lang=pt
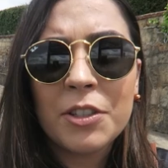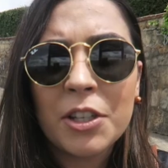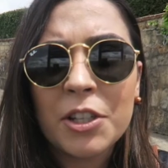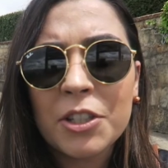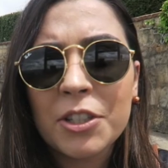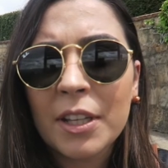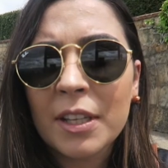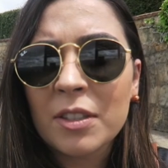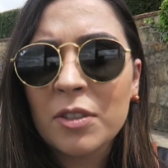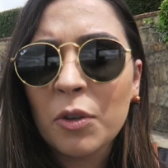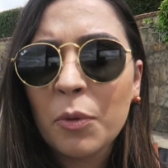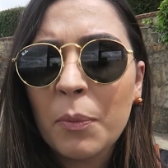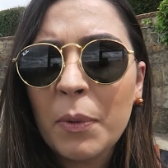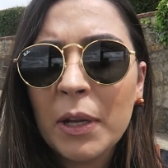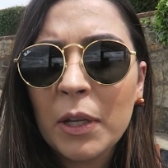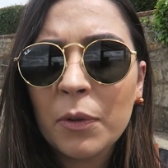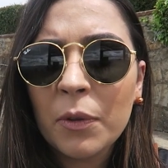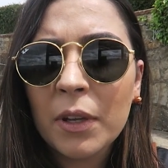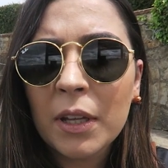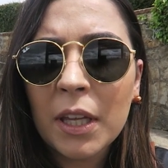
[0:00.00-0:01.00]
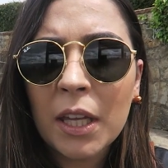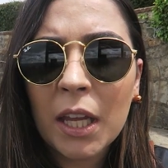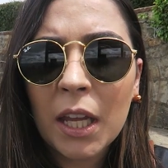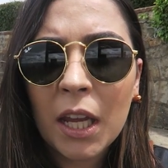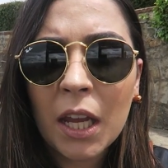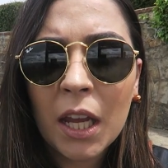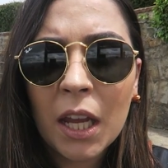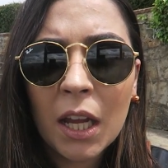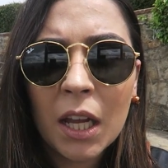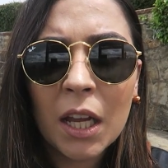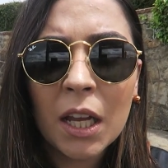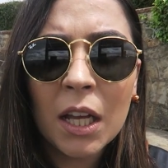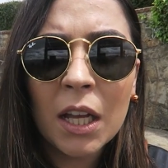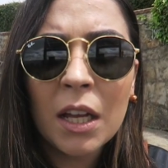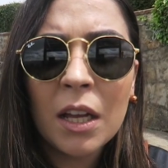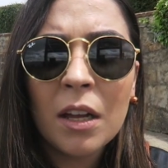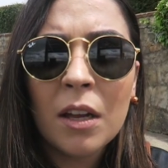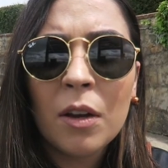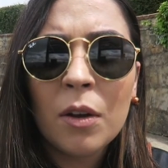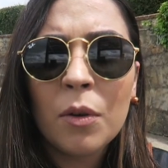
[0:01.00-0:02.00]
A gente está subindo aqui
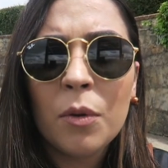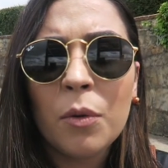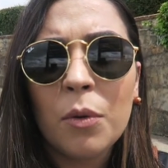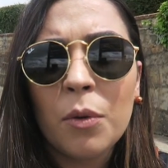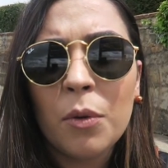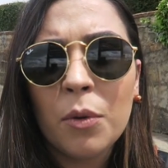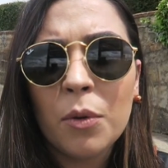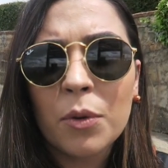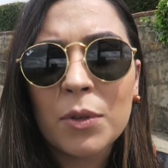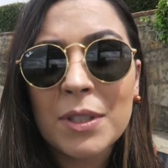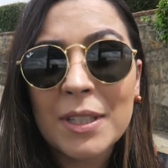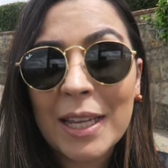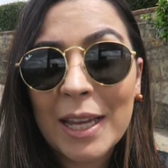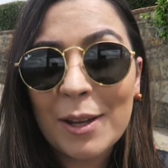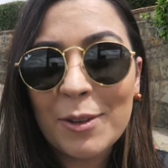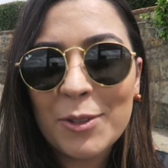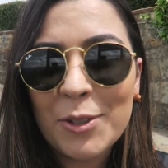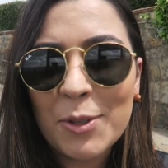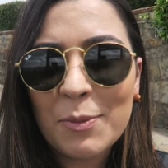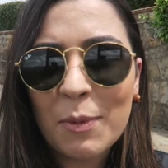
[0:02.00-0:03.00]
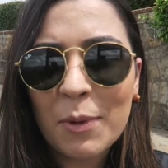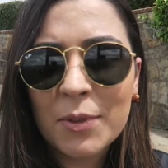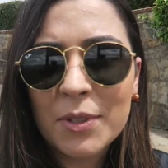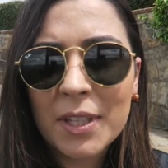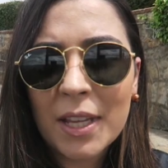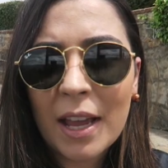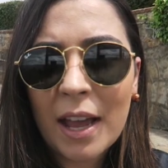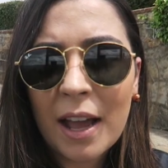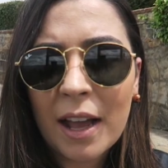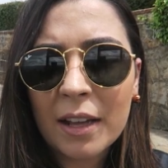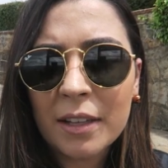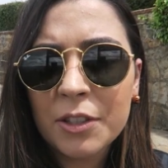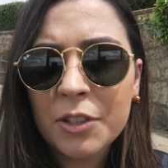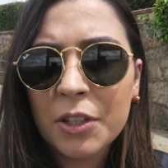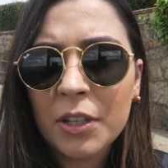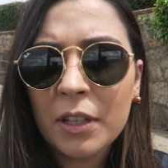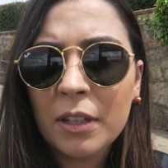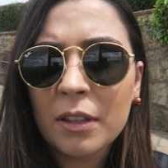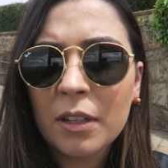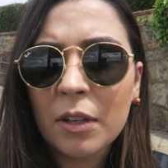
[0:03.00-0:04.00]
o Cerro de
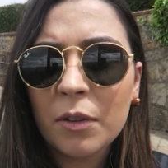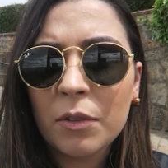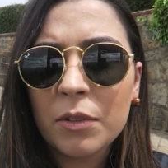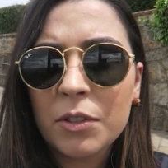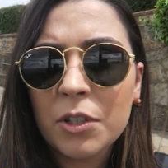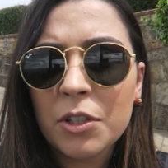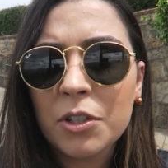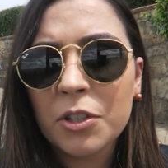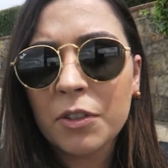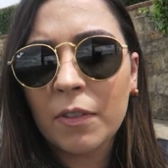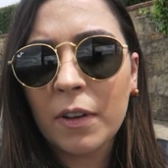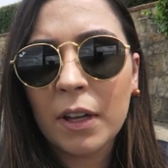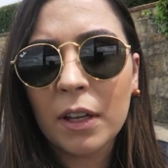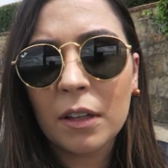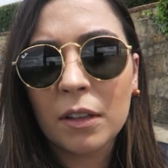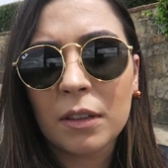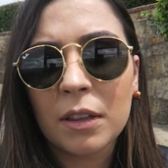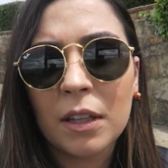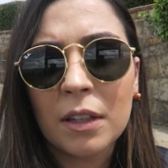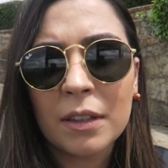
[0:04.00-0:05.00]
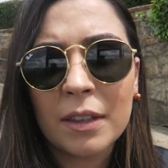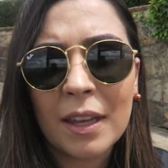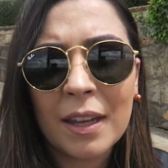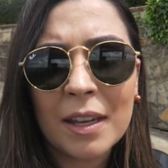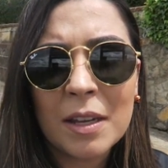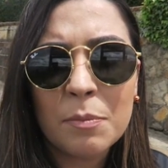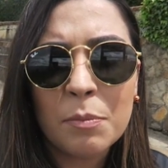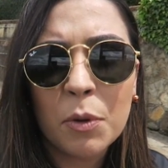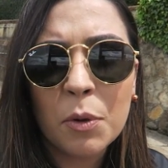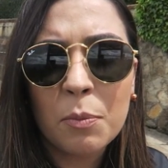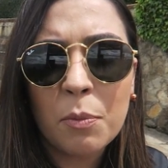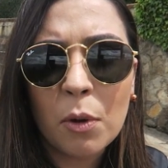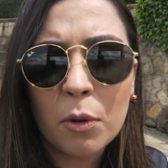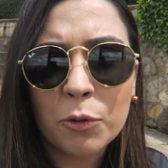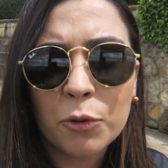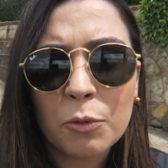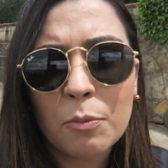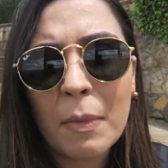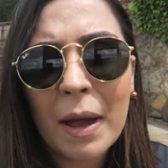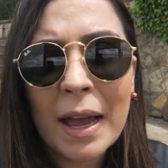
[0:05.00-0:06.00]
Montserrat, então a gente vai tentar ir para o
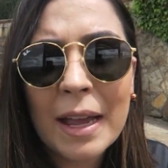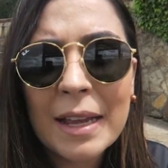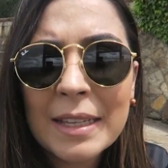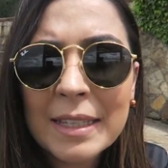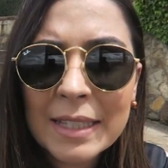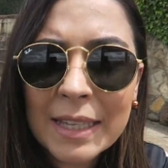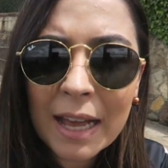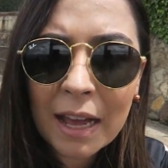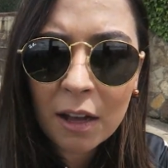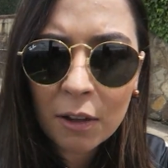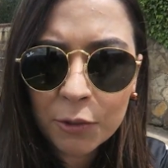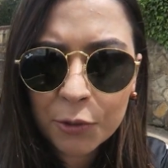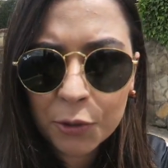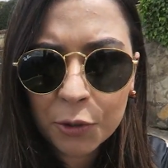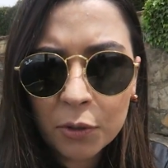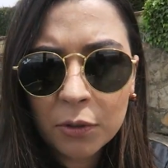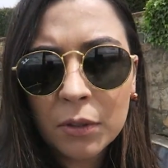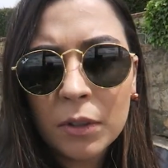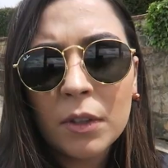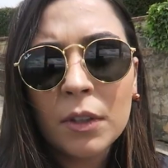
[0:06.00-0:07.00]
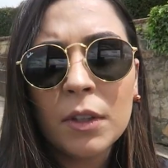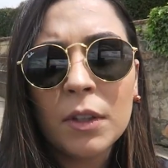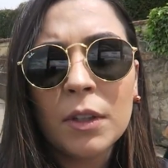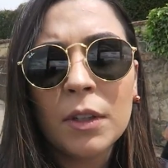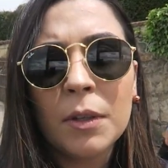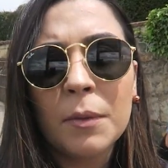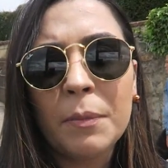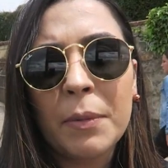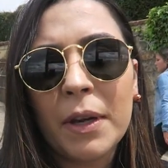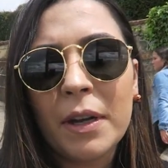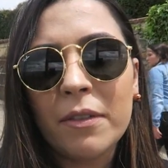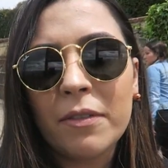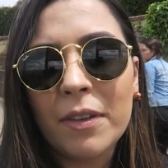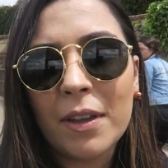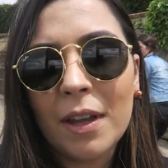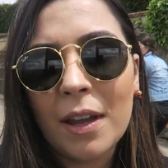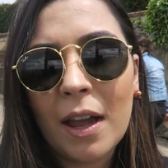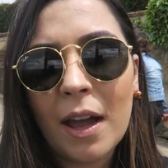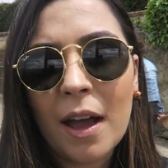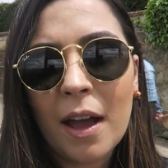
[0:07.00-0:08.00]
ponto mais alto para
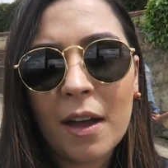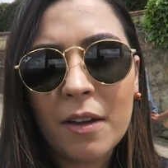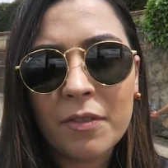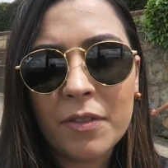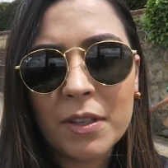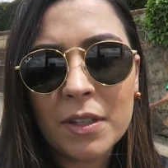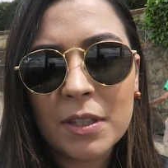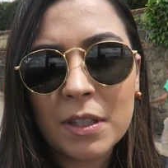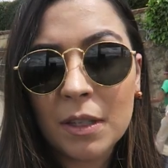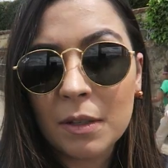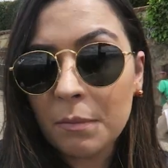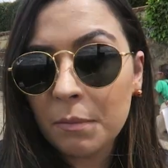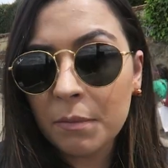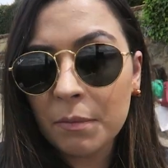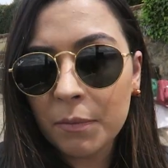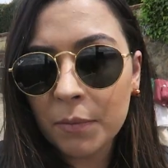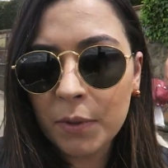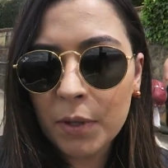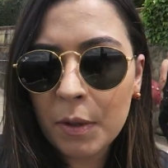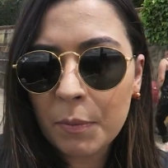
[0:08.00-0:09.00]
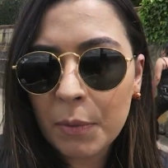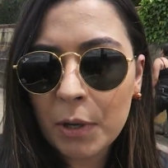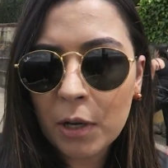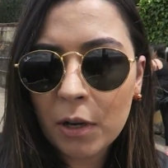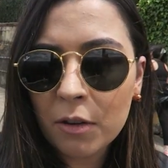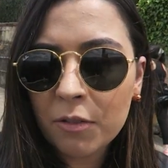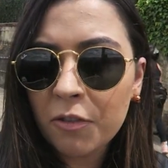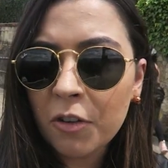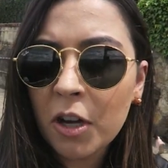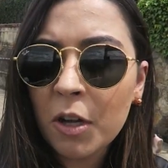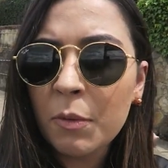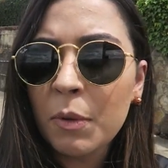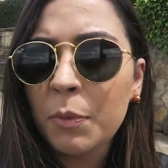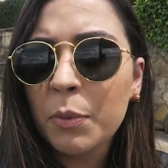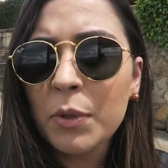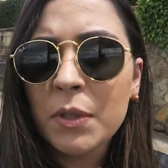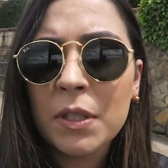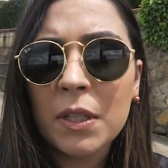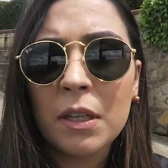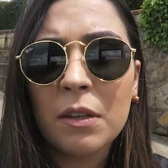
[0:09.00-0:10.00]
ver a vista da melhor forma
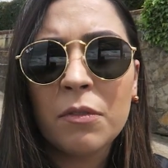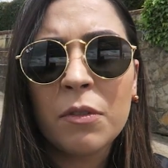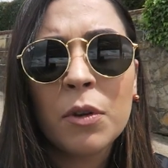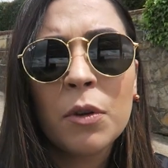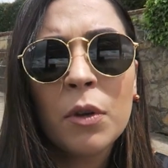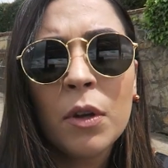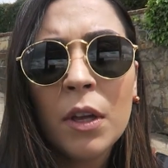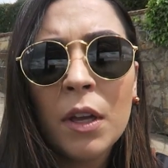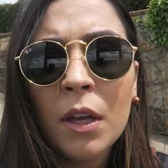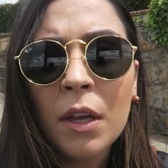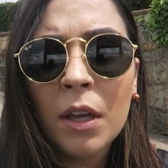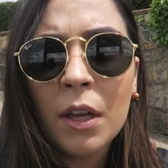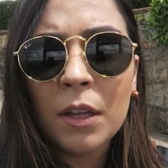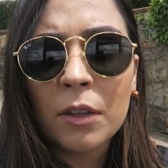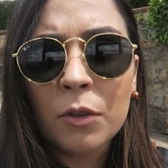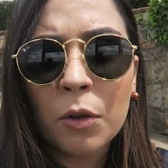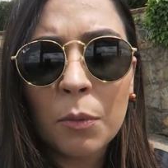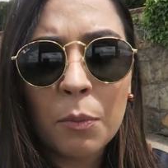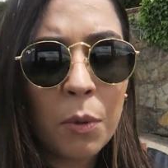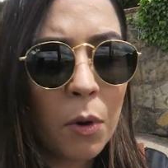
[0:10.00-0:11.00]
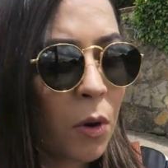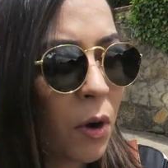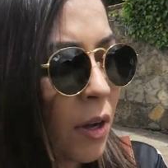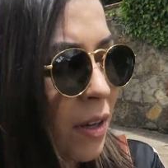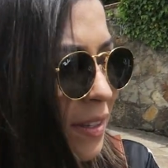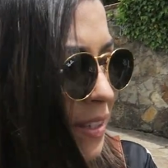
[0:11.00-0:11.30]
possível. Estou um pouco